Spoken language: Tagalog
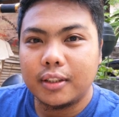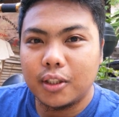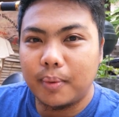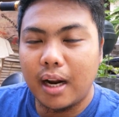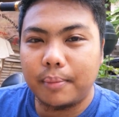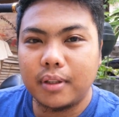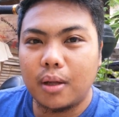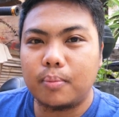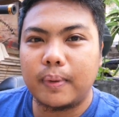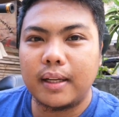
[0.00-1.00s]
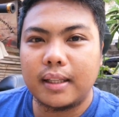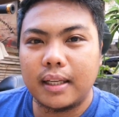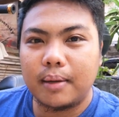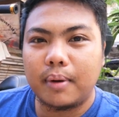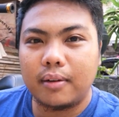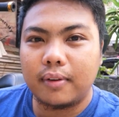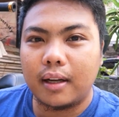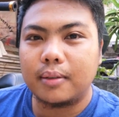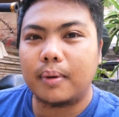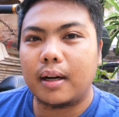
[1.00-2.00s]
So, marami tayong padating na mga
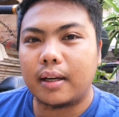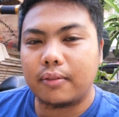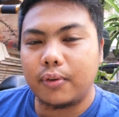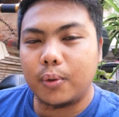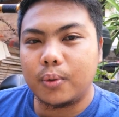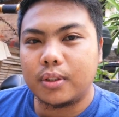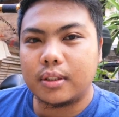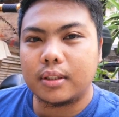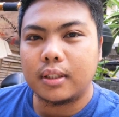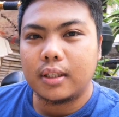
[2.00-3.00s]
vlog, mga reviews